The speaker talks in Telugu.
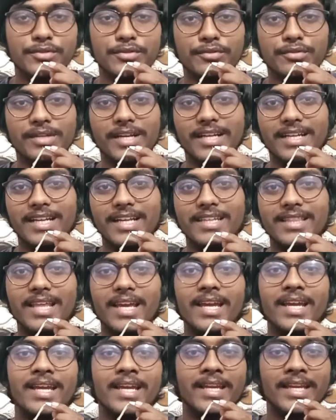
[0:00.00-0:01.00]

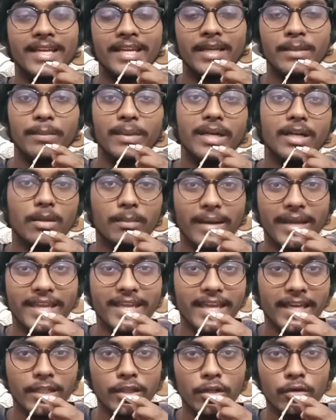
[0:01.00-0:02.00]
చూసుకున్నట్లయితే ఇన్బిల్ట్
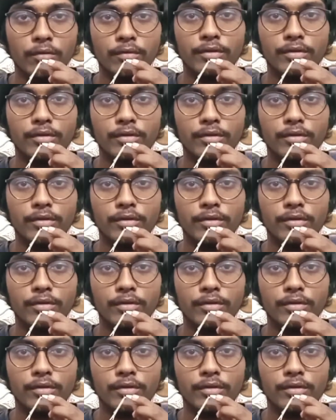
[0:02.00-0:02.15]
మైక్ అయితే